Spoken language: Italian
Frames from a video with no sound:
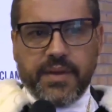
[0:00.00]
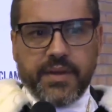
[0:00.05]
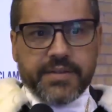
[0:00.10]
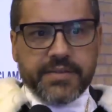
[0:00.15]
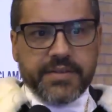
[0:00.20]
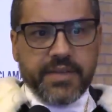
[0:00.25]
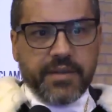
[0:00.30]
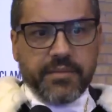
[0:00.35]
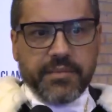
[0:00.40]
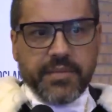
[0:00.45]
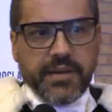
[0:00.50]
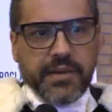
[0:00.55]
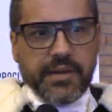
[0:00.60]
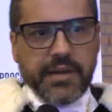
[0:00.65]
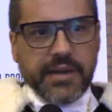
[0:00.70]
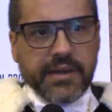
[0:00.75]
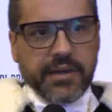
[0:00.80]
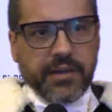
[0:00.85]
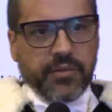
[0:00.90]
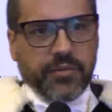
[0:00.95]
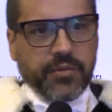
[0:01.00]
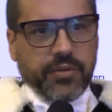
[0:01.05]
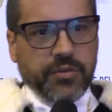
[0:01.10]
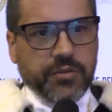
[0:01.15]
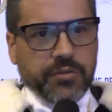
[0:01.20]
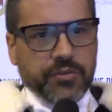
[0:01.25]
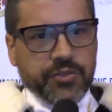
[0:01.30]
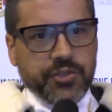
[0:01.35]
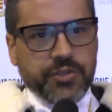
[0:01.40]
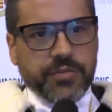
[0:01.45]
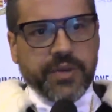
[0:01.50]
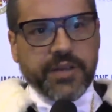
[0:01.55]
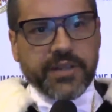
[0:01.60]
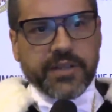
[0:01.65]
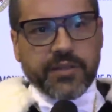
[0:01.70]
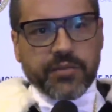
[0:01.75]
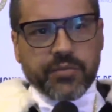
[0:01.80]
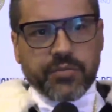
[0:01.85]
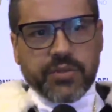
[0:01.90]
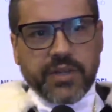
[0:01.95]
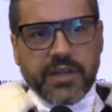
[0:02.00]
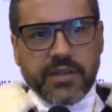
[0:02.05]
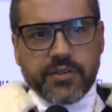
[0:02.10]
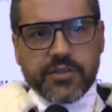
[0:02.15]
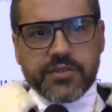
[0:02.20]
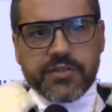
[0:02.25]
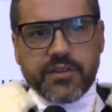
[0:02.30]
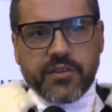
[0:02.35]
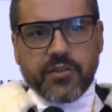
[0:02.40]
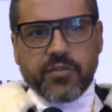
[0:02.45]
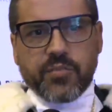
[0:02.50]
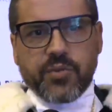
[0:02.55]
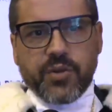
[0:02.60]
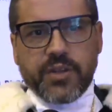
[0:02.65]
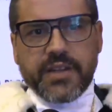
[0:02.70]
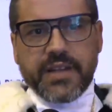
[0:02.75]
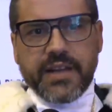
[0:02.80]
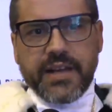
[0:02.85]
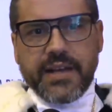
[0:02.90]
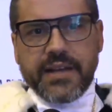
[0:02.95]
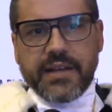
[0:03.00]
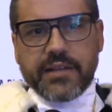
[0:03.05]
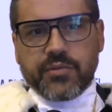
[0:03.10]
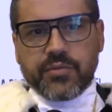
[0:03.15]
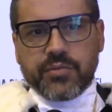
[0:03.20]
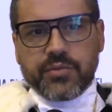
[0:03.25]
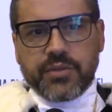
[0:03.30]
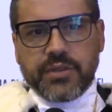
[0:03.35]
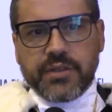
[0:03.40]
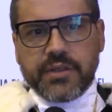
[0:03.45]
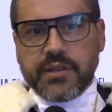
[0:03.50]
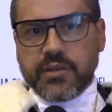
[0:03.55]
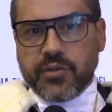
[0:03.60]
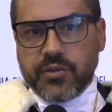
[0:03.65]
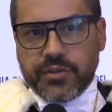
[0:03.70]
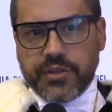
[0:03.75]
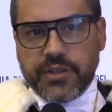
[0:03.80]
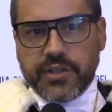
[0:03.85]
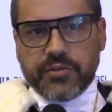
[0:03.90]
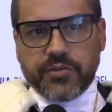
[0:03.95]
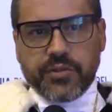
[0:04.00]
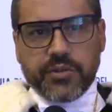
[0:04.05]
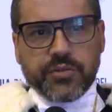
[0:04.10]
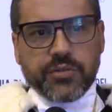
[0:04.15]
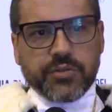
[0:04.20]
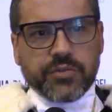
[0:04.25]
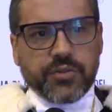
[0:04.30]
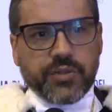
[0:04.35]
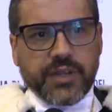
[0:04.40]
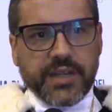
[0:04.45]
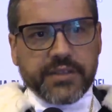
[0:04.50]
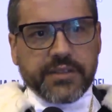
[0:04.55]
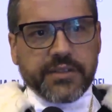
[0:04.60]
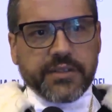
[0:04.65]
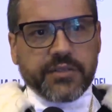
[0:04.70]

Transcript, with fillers: Sì, è anche un riconoscimento a tutta la nostra comunità e tutti i coordinatori di dottorati,